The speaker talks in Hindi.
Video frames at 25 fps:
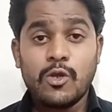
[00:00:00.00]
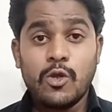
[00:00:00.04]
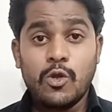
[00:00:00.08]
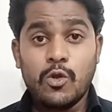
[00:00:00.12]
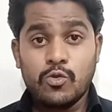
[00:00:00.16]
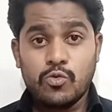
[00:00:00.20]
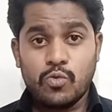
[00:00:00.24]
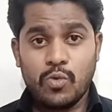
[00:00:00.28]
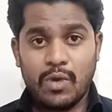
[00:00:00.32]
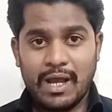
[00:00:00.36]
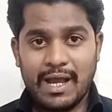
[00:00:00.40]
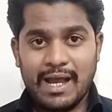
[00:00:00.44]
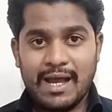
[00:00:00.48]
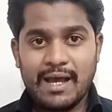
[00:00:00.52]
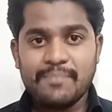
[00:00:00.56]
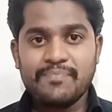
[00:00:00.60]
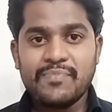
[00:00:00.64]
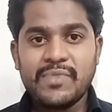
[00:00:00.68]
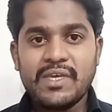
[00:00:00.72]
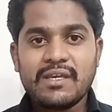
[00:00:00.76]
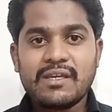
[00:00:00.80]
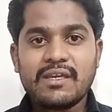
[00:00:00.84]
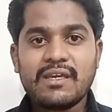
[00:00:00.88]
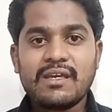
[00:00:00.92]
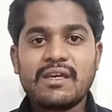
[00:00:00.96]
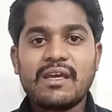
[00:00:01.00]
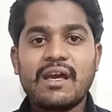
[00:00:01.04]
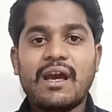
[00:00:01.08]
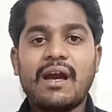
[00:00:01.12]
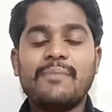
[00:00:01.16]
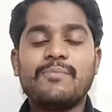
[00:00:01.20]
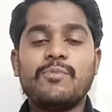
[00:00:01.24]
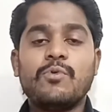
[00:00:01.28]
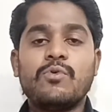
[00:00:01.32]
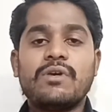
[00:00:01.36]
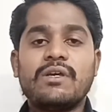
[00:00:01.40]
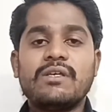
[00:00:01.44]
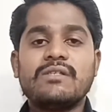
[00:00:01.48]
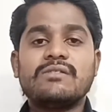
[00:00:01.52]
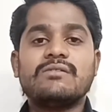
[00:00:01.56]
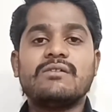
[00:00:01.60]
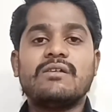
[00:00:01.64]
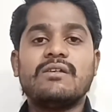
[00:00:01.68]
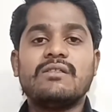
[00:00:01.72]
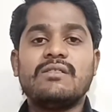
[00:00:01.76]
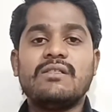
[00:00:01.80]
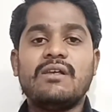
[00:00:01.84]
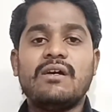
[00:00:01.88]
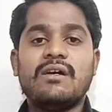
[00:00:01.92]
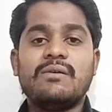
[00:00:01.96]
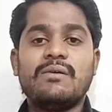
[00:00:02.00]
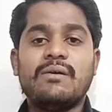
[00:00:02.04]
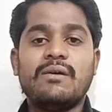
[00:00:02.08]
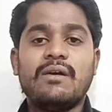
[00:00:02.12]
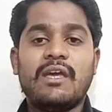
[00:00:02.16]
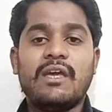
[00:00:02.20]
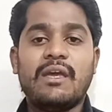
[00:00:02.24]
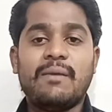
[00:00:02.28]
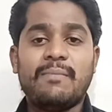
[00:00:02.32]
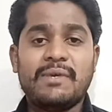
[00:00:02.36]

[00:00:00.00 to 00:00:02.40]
तो आप देखिए कि आपको किस कितना एम uh,